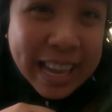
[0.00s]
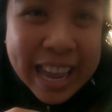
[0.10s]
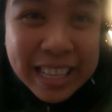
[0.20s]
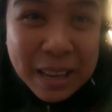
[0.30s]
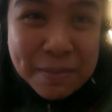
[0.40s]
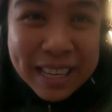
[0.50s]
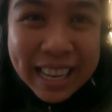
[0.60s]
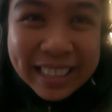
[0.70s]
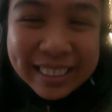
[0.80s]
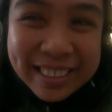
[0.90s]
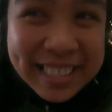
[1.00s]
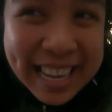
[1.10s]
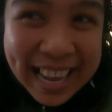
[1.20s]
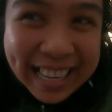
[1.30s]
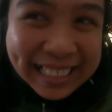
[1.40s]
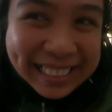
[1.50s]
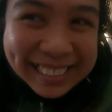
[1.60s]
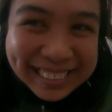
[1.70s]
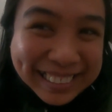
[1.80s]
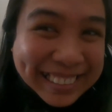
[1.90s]
kakain kami later.
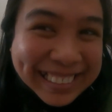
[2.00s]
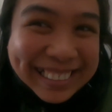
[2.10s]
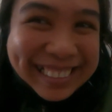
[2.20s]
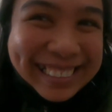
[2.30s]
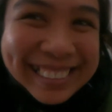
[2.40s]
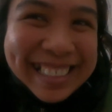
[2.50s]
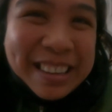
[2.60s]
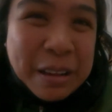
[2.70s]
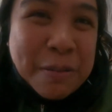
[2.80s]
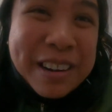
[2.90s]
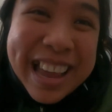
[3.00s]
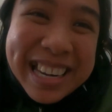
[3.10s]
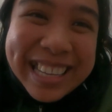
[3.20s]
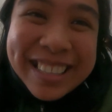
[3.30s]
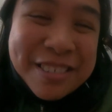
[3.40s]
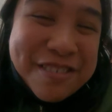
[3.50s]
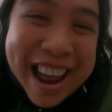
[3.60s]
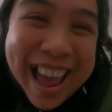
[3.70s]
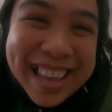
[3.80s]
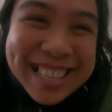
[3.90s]
Saan? We're gonna eat
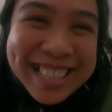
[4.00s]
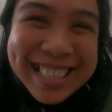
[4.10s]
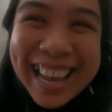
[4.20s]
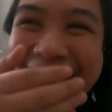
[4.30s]
rice.